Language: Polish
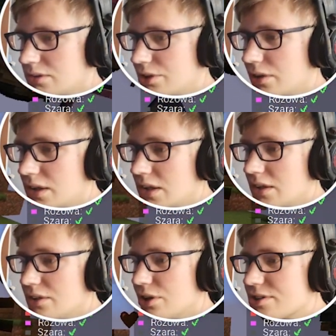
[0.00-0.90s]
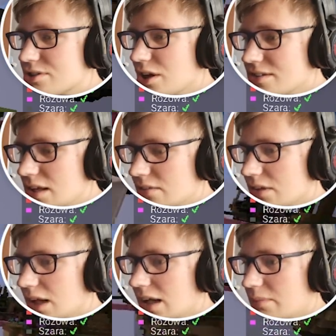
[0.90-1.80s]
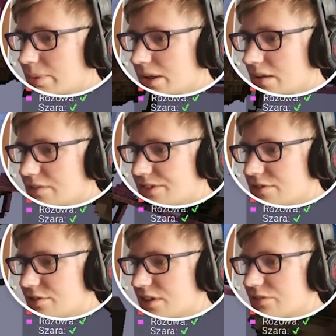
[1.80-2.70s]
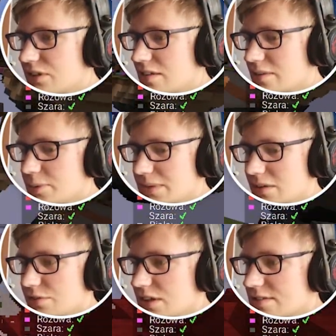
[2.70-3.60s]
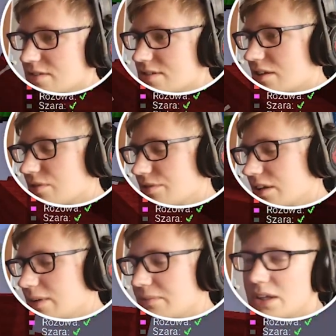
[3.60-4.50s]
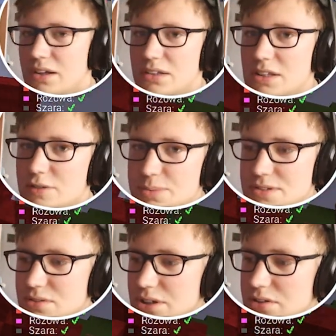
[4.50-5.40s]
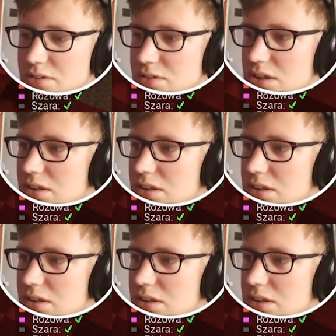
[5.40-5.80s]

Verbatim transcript: No, to co za... A, bo ja, wiecie, że ja w ogóle zapomniałem, że ja 100 serduszek mam, nie? I nie wpisuję, odkąd